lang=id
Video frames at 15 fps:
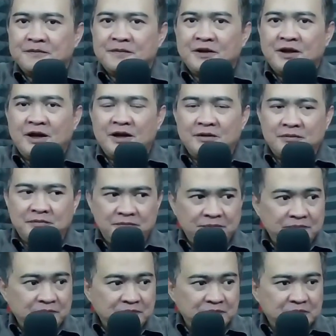
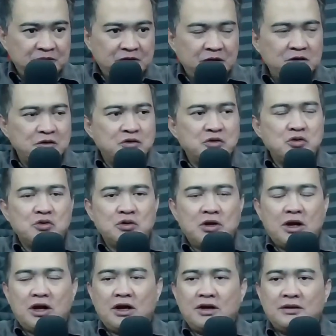dan tentu
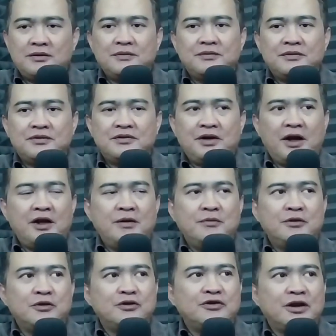saya
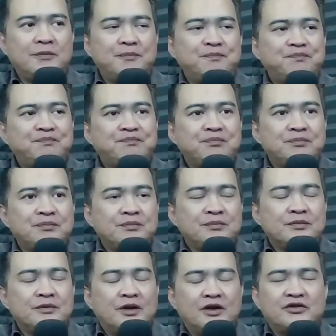berucap
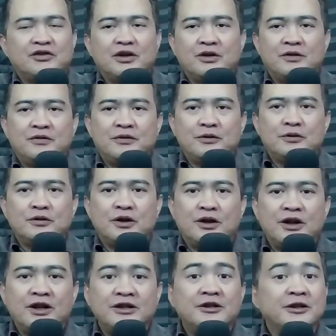
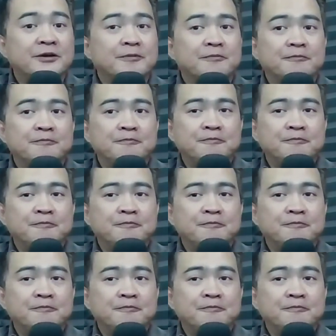astagfirullahaladzim.